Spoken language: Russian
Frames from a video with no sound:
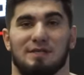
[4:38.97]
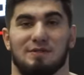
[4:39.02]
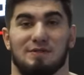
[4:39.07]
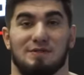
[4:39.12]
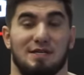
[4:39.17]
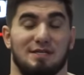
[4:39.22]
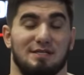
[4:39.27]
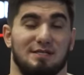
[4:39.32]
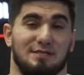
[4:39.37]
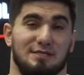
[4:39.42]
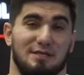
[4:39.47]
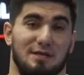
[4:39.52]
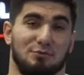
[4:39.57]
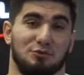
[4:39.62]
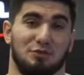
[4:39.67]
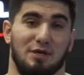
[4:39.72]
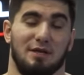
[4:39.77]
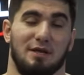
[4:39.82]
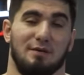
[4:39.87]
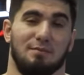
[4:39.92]
Это связано с тем,
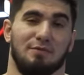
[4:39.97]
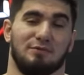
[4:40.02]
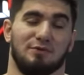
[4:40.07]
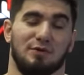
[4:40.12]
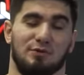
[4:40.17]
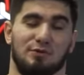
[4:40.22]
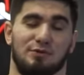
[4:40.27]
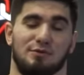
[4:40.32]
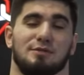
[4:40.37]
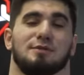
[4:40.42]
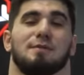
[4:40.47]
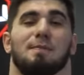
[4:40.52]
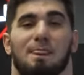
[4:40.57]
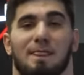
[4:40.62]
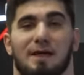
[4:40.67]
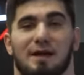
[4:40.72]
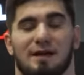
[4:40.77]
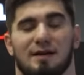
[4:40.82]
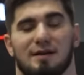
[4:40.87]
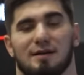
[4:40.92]
что, как я повторюсь,
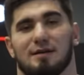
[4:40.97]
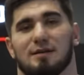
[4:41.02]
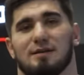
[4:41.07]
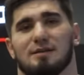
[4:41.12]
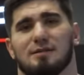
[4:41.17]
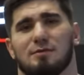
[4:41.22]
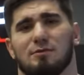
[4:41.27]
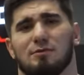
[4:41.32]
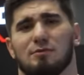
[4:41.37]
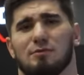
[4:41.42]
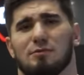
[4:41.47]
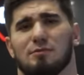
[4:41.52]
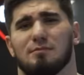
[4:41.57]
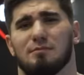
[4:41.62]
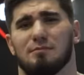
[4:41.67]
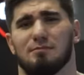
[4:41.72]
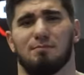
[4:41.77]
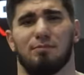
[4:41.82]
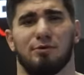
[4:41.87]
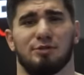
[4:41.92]
а, ну,
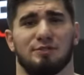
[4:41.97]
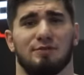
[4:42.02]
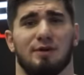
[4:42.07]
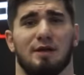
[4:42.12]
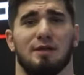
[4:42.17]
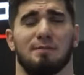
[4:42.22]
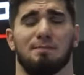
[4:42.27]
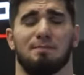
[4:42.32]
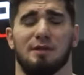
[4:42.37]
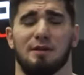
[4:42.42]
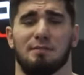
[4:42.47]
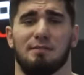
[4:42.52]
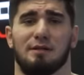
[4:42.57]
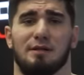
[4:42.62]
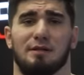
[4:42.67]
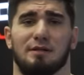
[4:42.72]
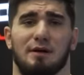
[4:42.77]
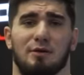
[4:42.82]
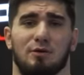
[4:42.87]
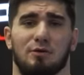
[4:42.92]
после того, как я
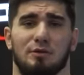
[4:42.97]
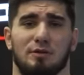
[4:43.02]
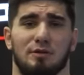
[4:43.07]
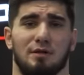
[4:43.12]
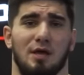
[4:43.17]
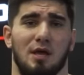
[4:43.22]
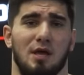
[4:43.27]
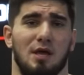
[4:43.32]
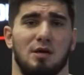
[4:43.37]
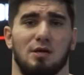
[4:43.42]
переболел короной,